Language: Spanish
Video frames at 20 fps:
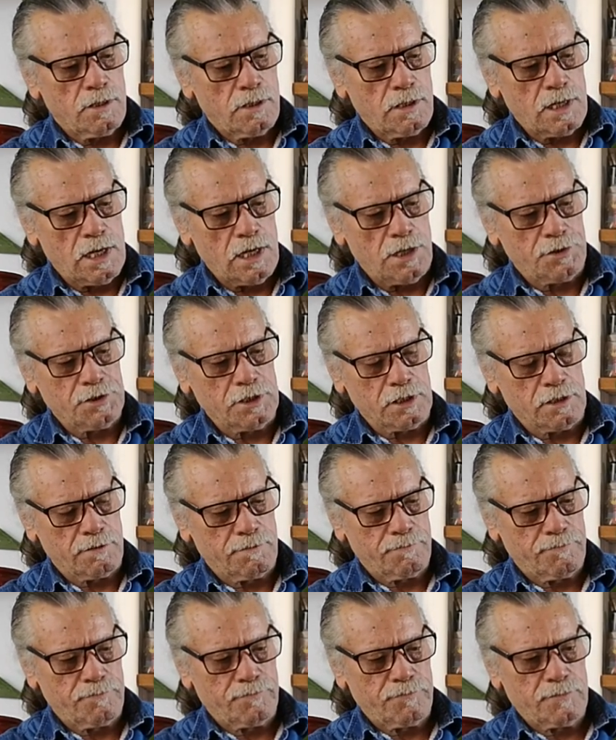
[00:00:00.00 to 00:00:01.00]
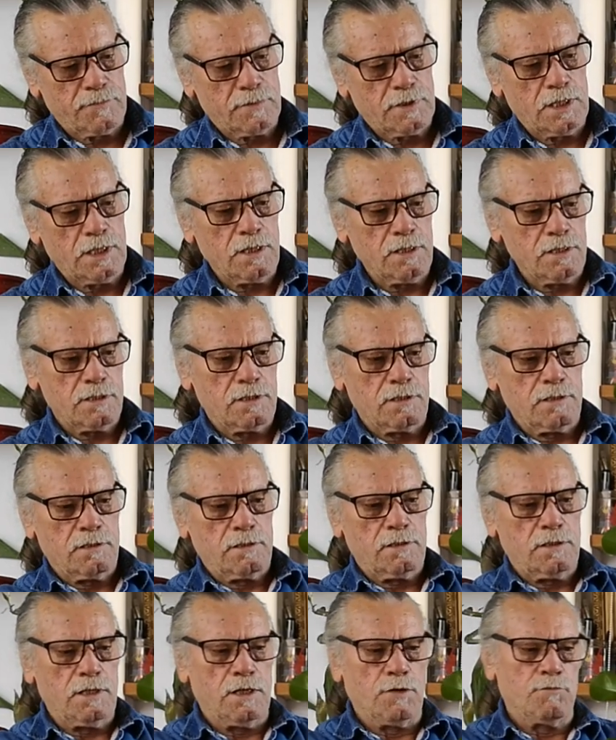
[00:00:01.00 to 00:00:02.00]
así, en,
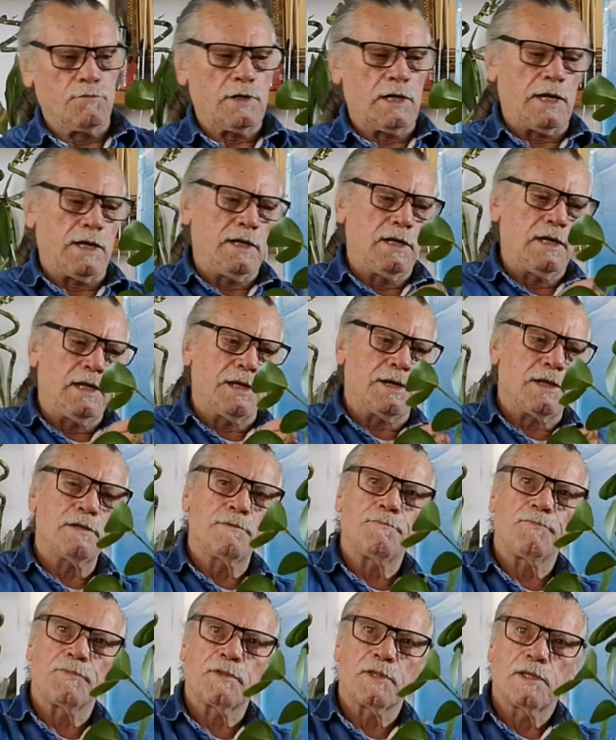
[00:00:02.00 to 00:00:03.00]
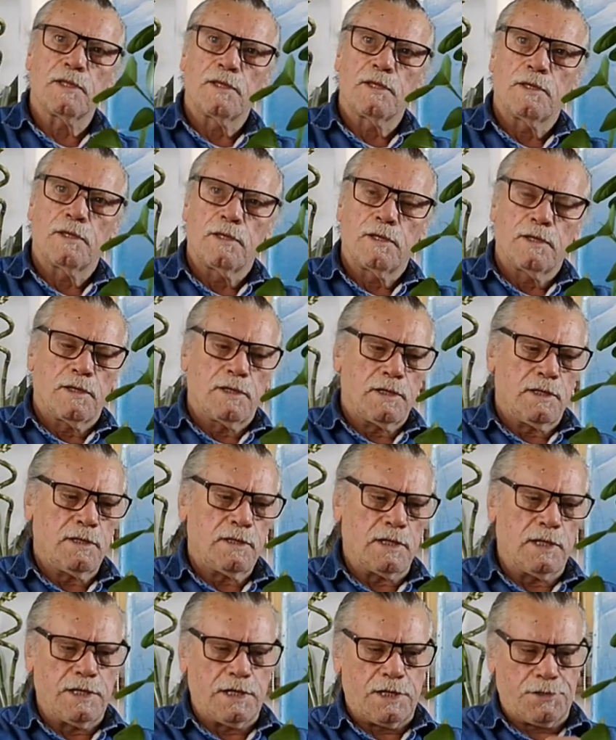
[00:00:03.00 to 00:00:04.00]
en una hilera,
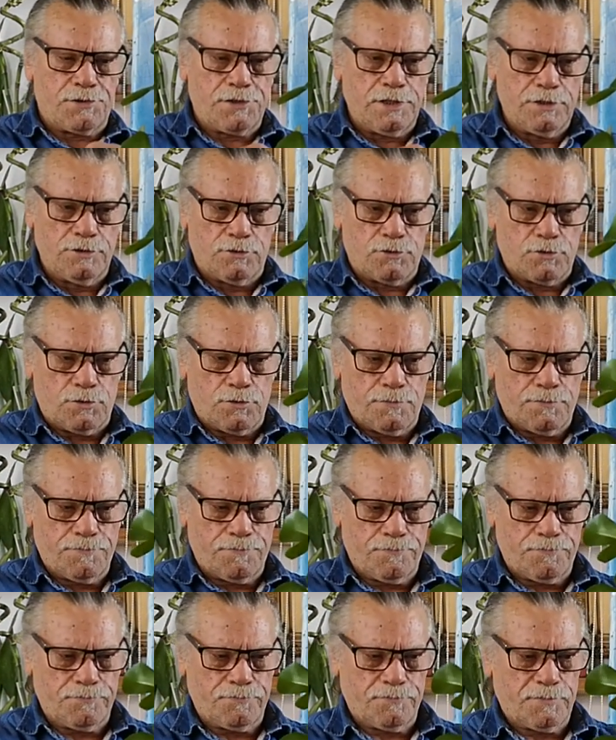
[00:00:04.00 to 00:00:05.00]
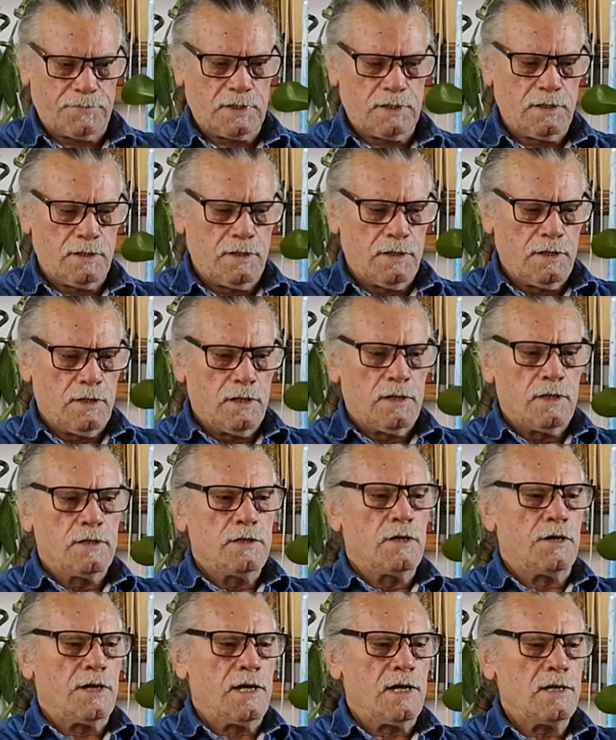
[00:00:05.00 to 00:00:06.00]
en el centro.
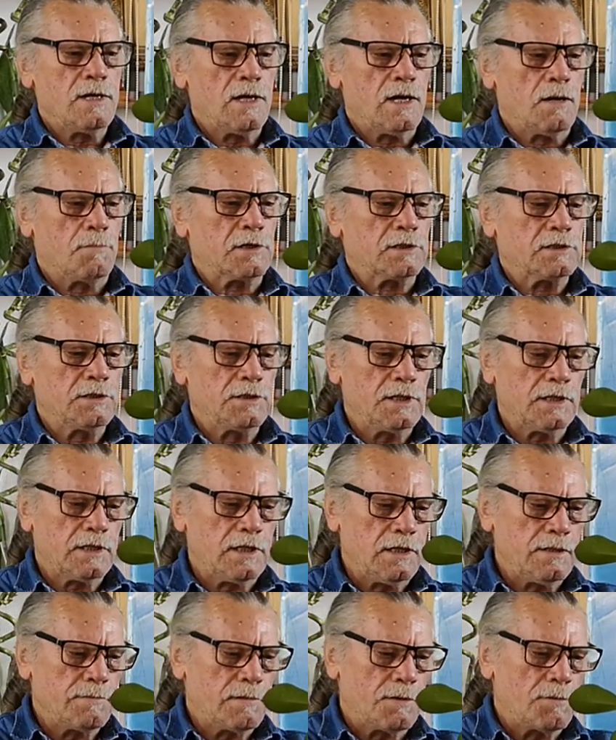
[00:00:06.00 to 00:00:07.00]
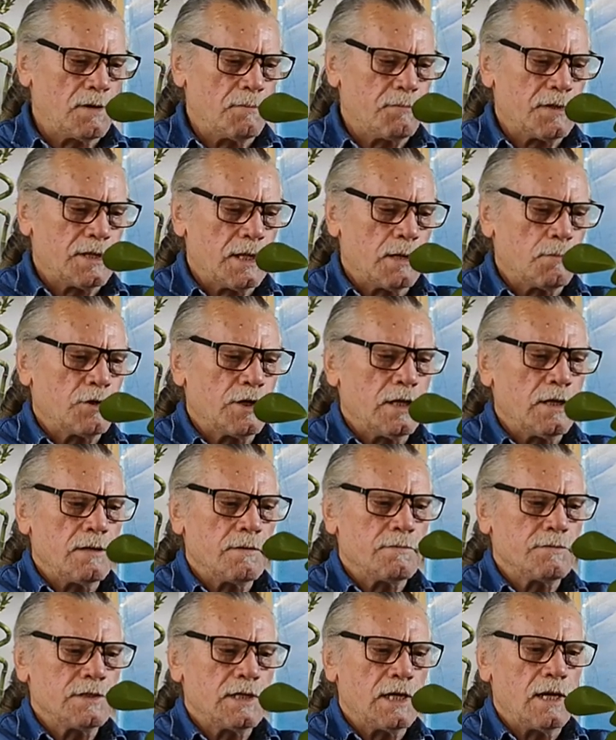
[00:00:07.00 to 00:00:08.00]
Y ahora, a partir de aquí, vamos a empezar a poner
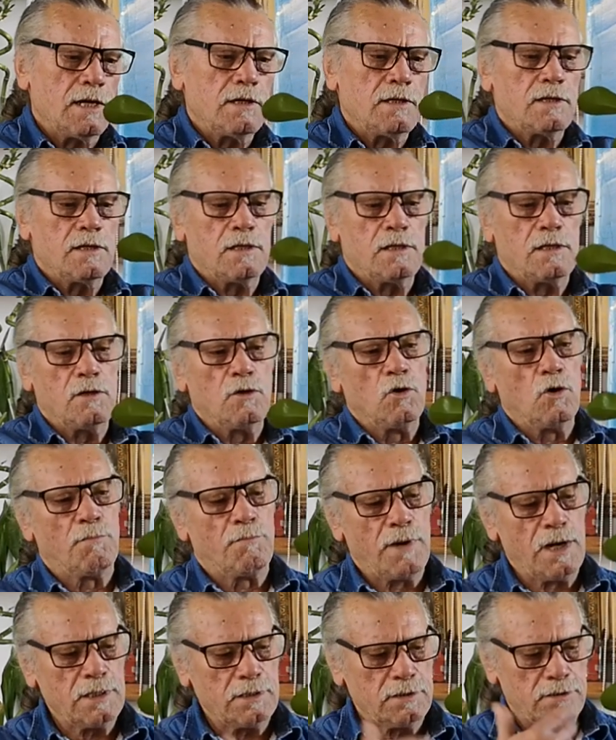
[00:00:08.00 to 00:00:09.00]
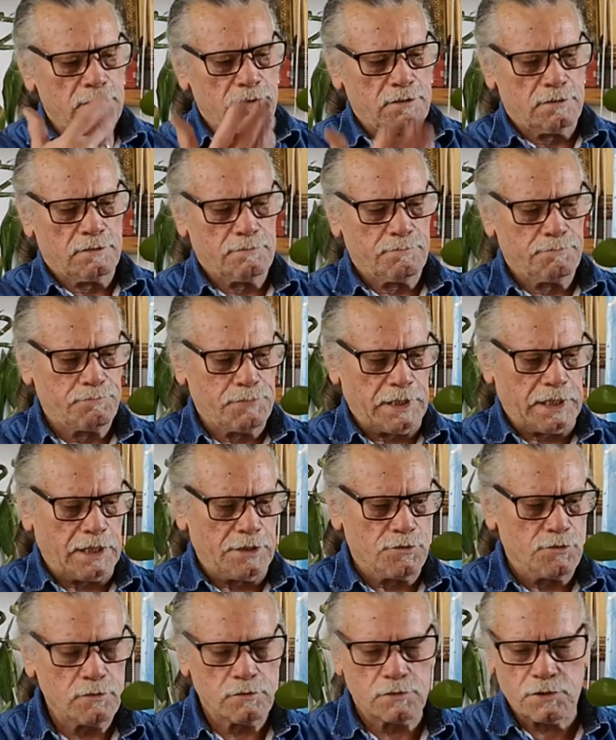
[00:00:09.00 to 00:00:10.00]
ya los más
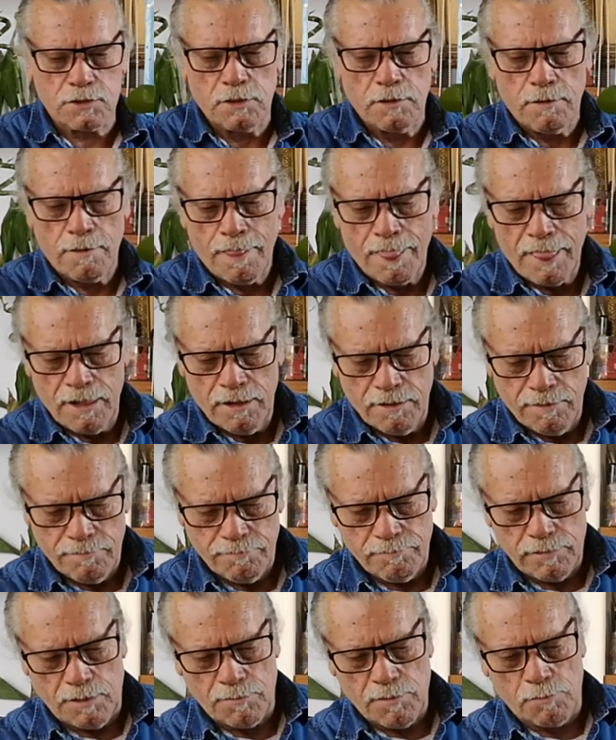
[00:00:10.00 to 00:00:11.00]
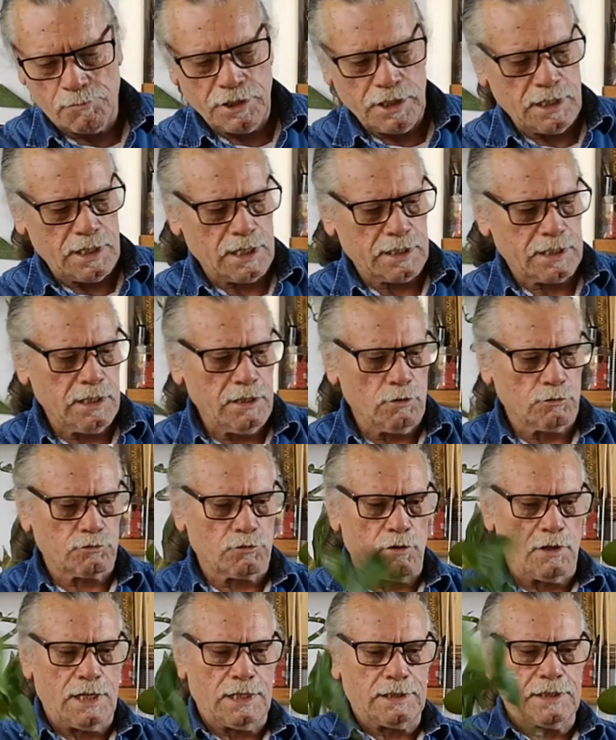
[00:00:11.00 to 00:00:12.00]
pequeños. Vamos a poner aquí
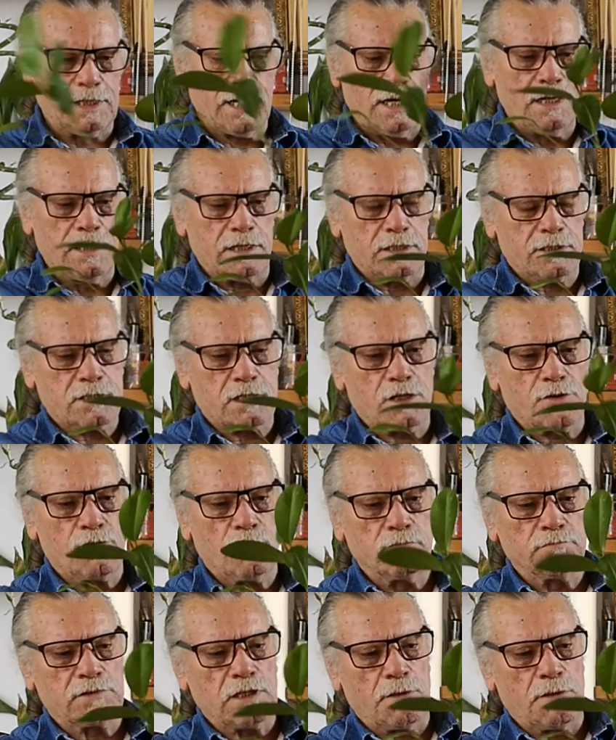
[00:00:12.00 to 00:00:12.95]
otros laterales, que son